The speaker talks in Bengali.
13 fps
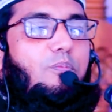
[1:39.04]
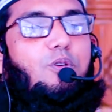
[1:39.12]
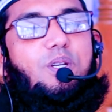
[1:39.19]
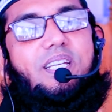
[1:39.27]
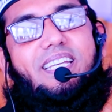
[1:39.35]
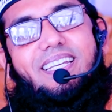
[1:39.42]

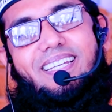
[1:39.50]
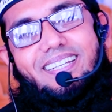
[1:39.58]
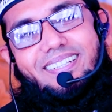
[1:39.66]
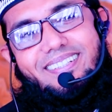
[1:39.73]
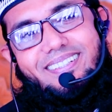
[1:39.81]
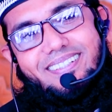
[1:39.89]
শব্দটি কি
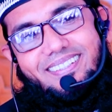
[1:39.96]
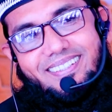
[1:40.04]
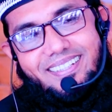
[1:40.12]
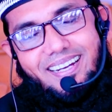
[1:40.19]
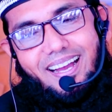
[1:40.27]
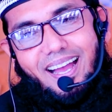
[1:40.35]

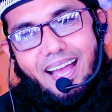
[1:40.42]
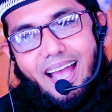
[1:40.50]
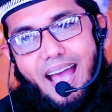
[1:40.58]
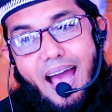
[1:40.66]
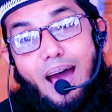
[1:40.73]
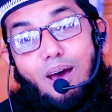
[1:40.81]

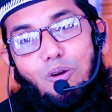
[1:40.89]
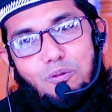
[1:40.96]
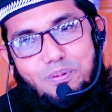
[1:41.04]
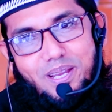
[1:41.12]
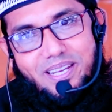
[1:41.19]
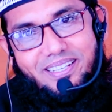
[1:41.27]

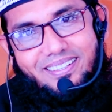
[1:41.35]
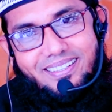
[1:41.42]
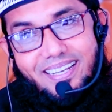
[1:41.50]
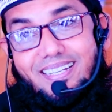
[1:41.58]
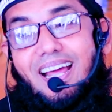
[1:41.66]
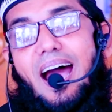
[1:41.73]
আরবি
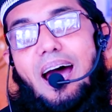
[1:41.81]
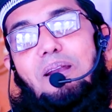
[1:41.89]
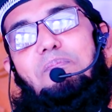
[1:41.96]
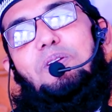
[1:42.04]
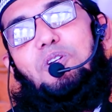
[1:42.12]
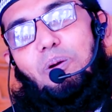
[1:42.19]
এটা
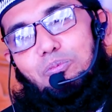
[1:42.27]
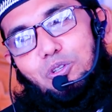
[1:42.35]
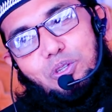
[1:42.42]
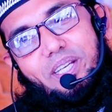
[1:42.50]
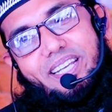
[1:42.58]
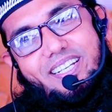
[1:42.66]
আরবি
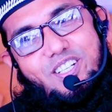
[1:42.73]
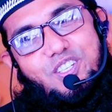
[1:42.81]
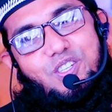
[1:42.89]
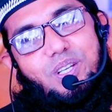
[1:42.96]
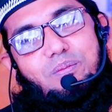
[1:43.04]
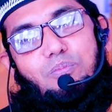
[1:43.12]
শব্দ থেকে
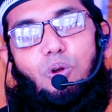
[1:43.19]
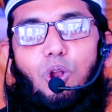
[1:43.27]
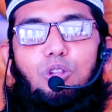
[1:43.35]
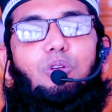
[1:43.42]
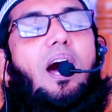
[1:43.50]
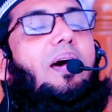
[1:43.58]
এসছে
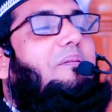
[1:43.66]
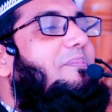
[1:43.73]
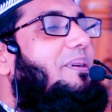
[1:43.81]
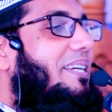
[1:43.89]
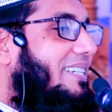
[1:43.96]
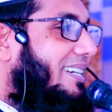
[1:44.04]
মূলত
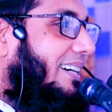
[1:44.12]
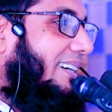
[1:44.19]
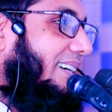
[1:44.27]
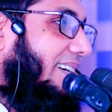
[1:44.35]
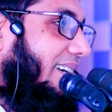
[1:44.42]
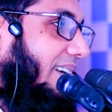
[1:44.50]
আরবি এটা
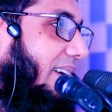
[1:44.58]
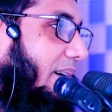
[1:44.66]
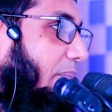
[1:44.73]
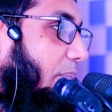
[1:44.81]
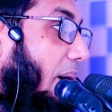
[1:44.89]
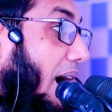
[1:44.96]

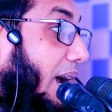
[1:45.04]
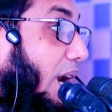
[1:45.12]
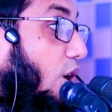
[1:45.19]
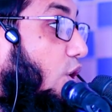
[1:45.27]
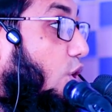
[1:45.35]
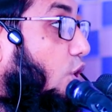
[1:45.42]

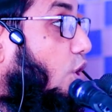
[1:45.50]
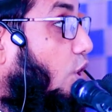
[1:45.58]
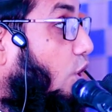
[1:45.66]
বাংলা হলো